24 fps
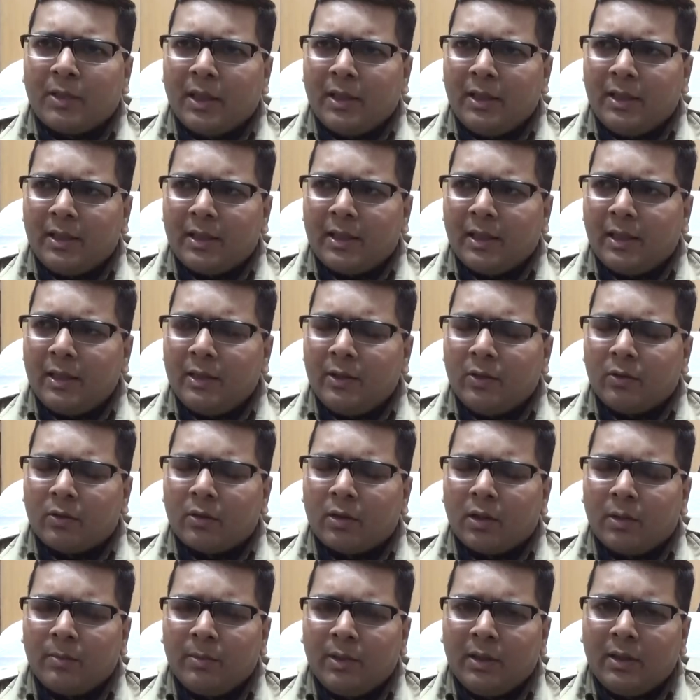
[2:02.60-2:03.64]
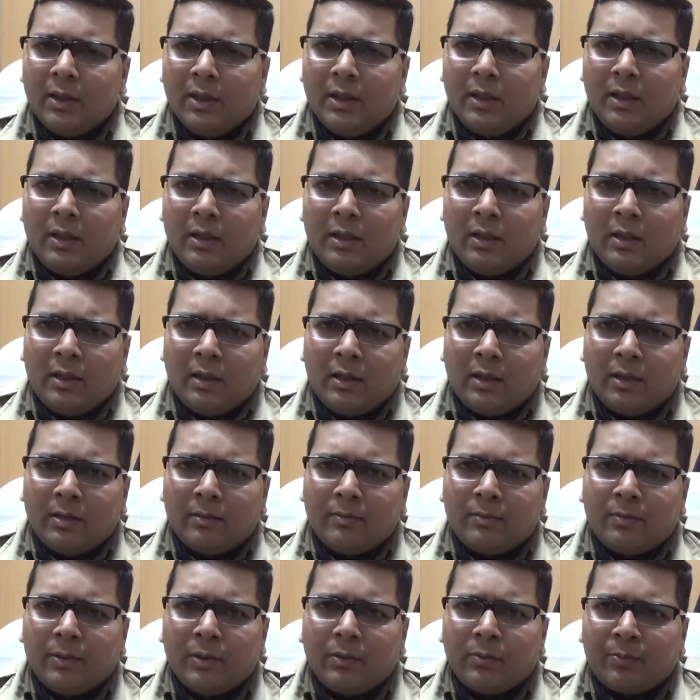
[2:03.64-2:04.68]
पदाधिकारी और कर्मी
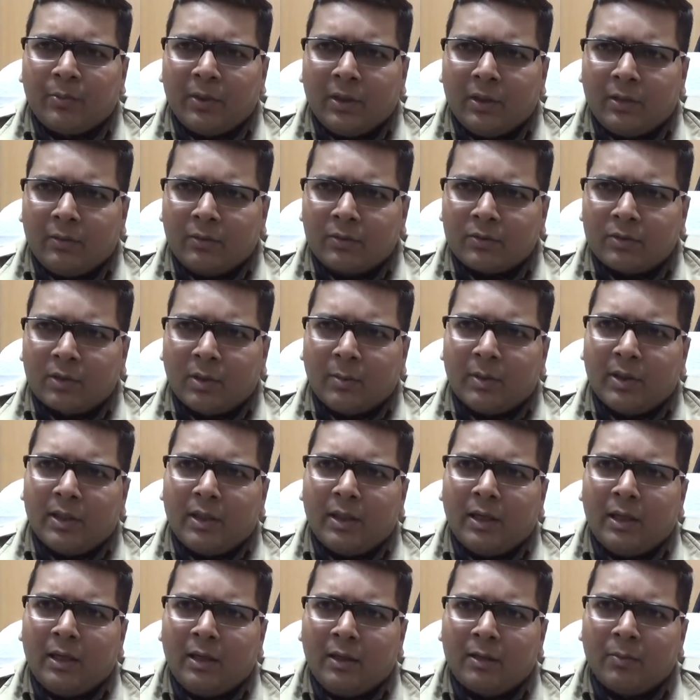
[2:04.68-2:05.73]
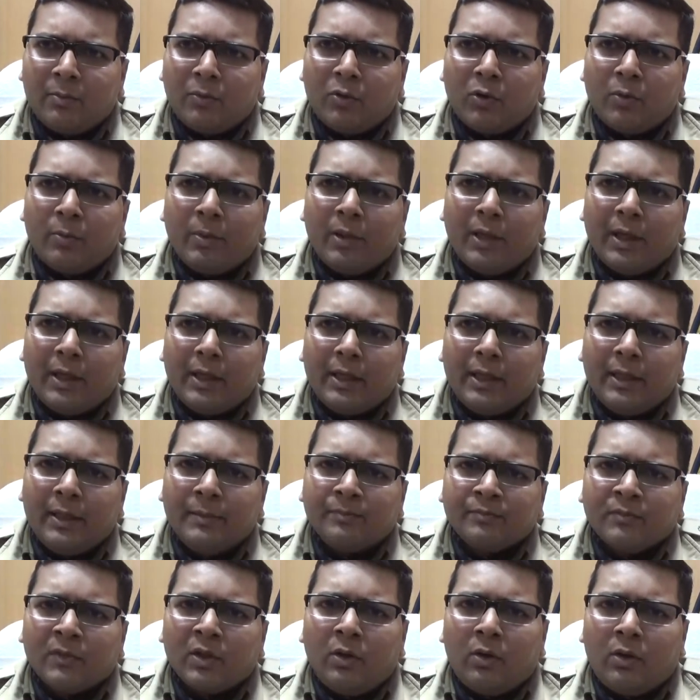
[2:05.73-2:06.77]
उस समय अलर्ट मोड में रहेंगे
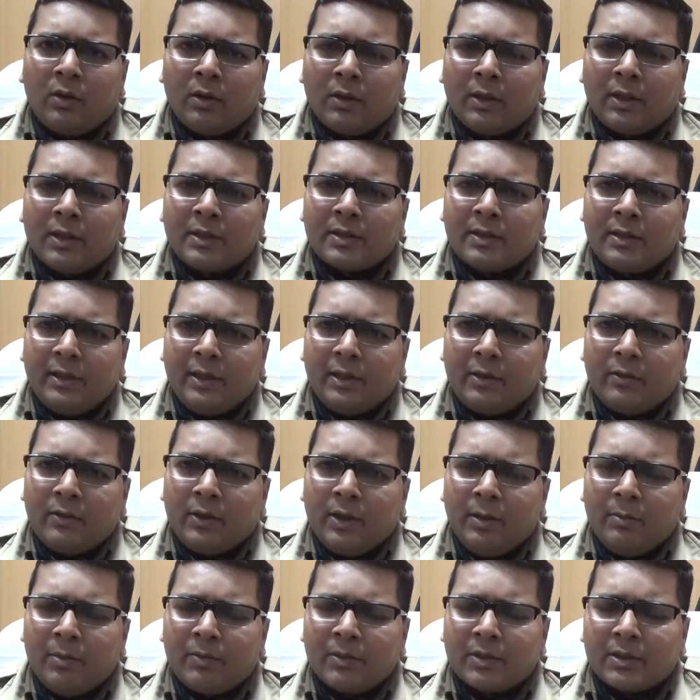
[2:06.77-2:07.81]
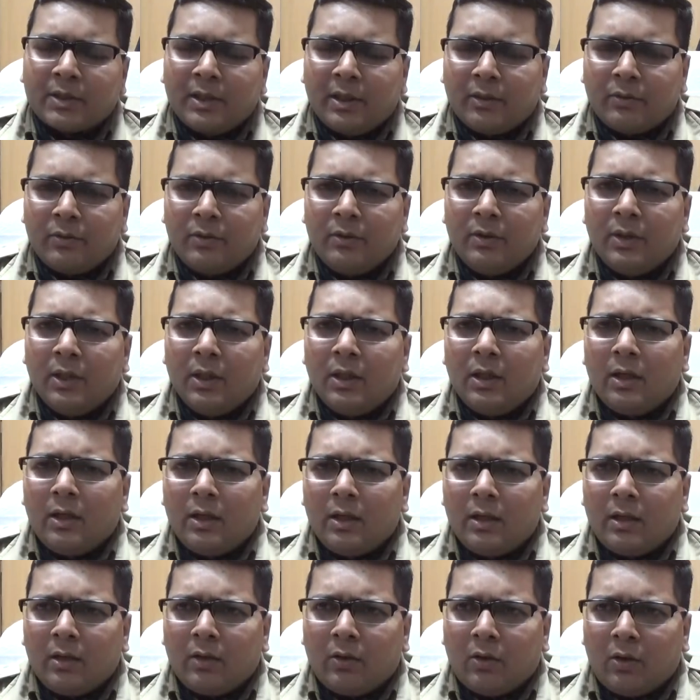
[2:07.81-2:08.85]
और गश्ती की व्यवस्था को
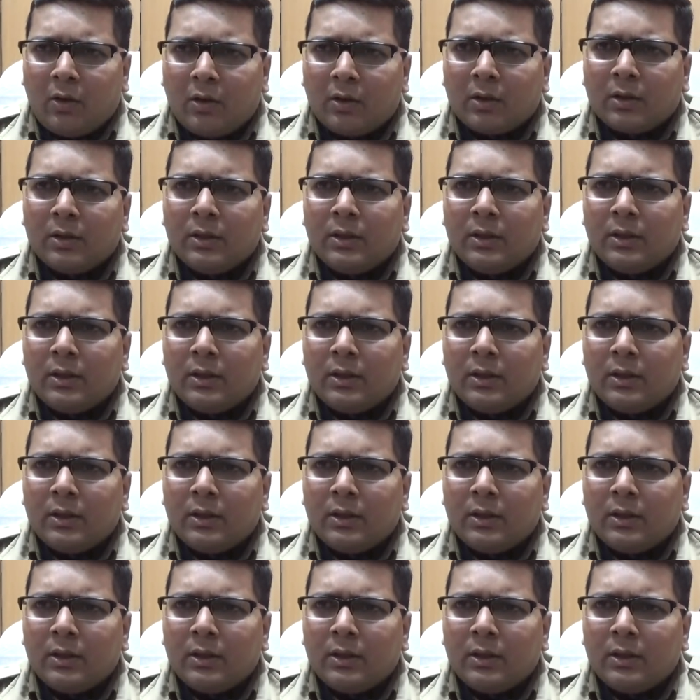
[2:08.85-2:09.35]
और